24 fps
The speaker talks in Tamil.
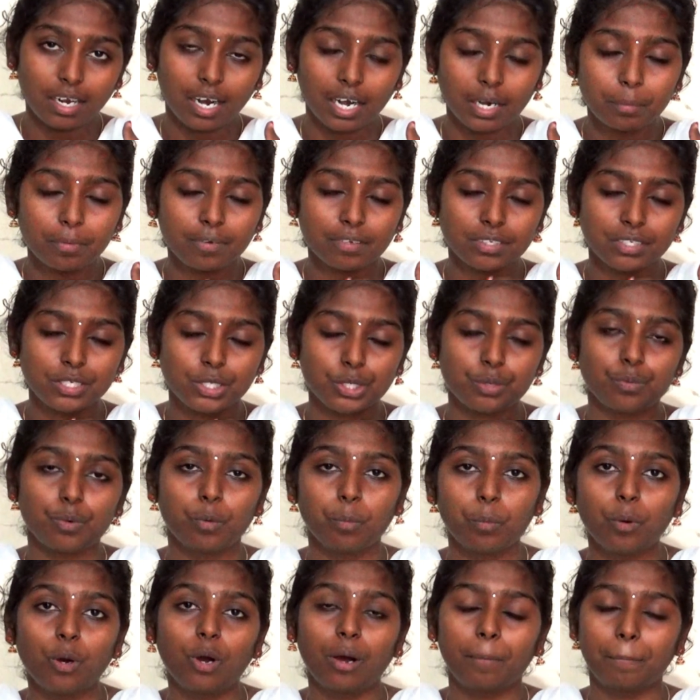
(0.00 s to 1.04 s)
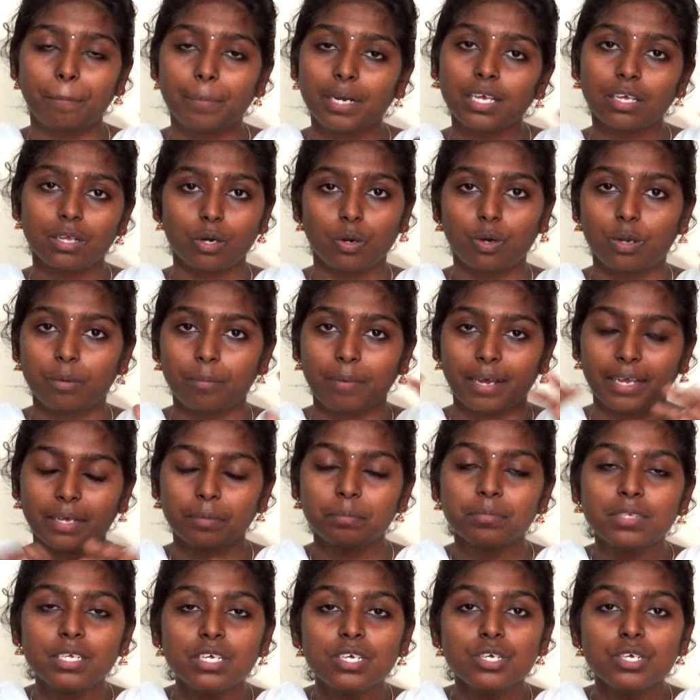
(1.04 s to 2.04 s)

அனுபவிச்சிருவோமோ அப்படிங்கிற ஒரு பயம்